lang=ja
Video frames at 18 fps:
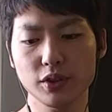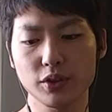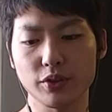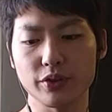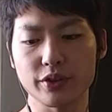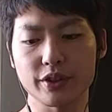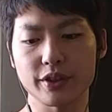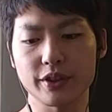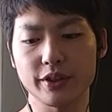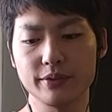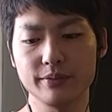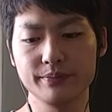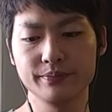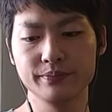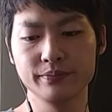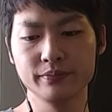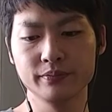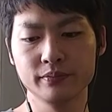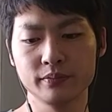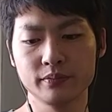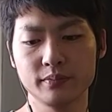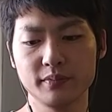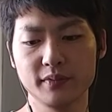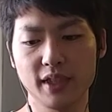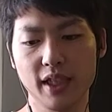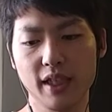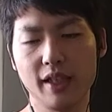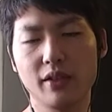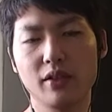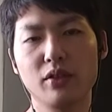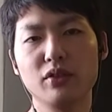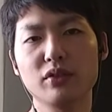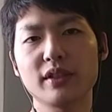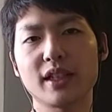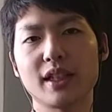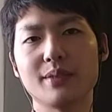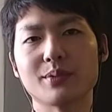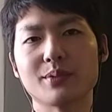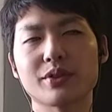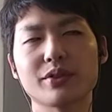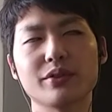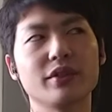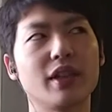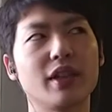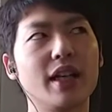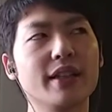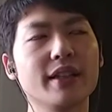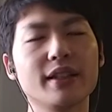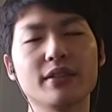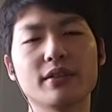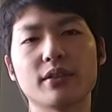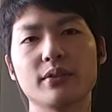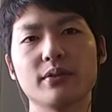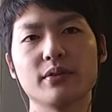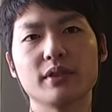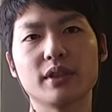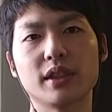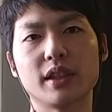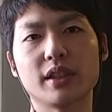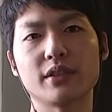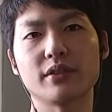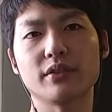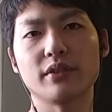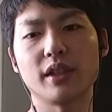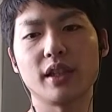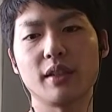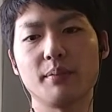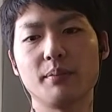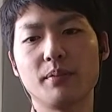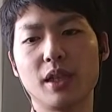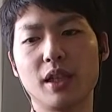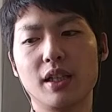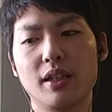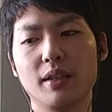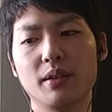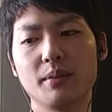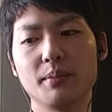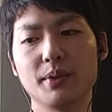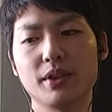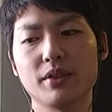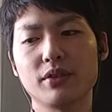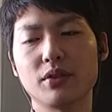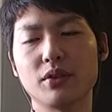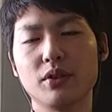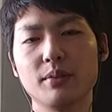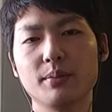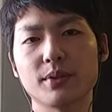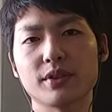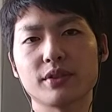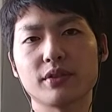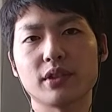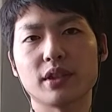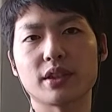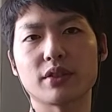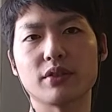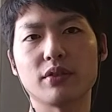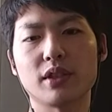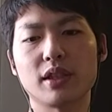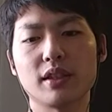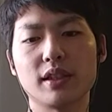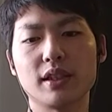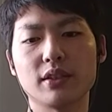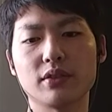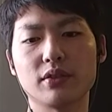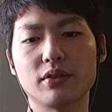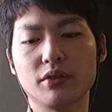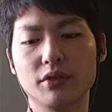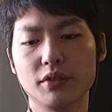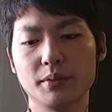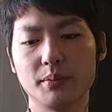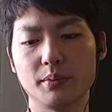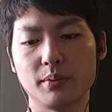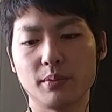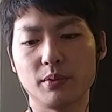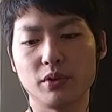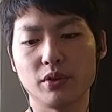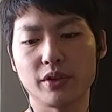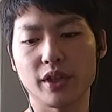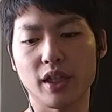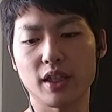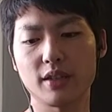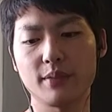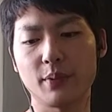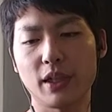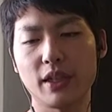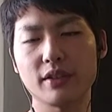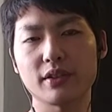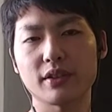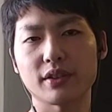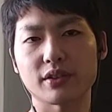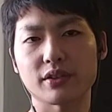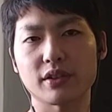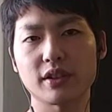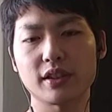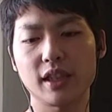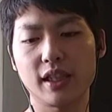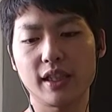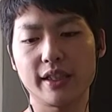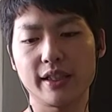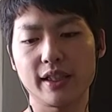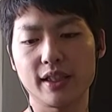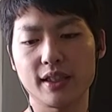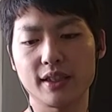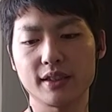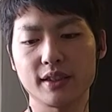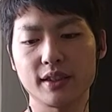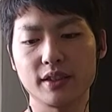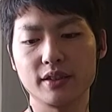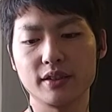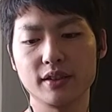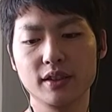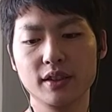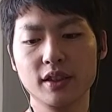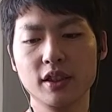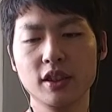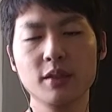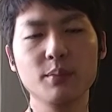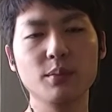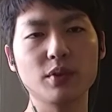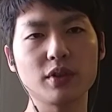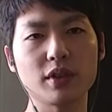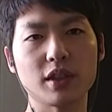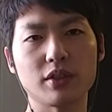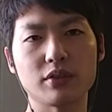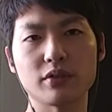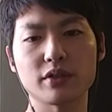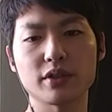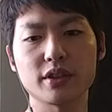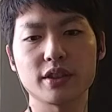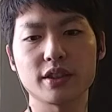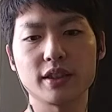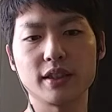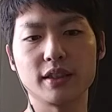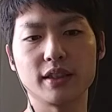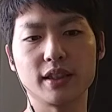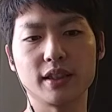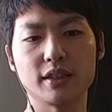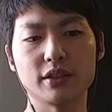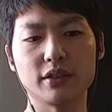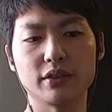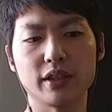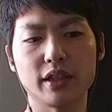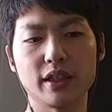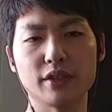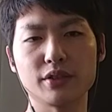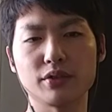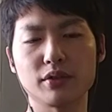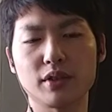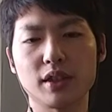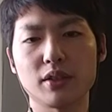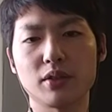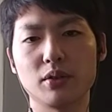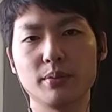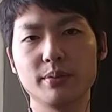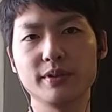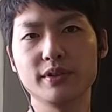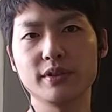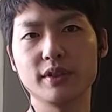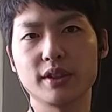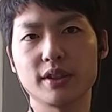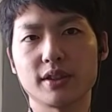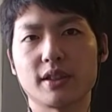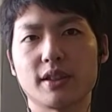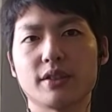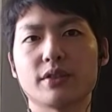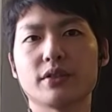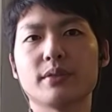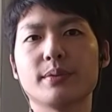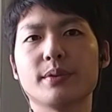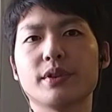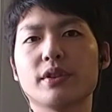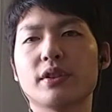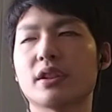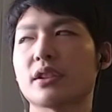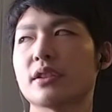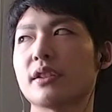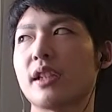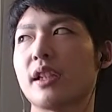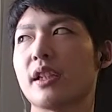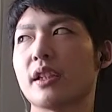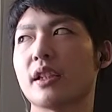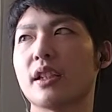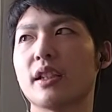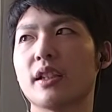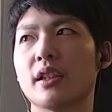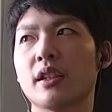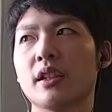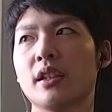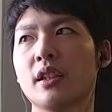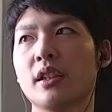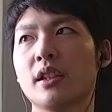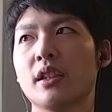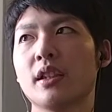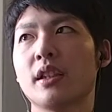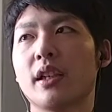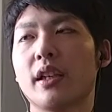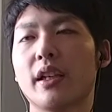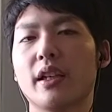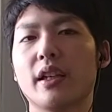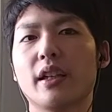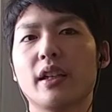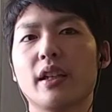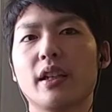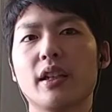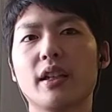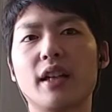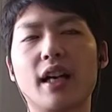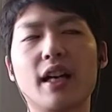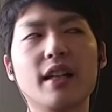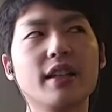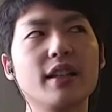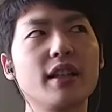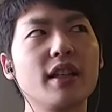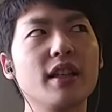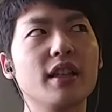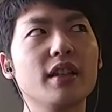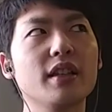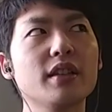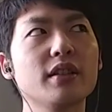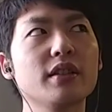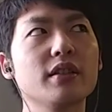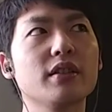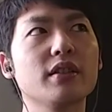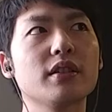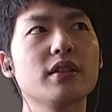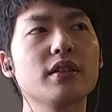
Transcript: 当時の。で、今回もそういうのあり得ると思うんですよね。まあビットコインもそうですし、他のアルトコインももうひゃくばいとかそれくらい上がってるものが今年いちねんであるので、そこからごぶんのいちとかじゅうぶんのいちくらいに、えー、来年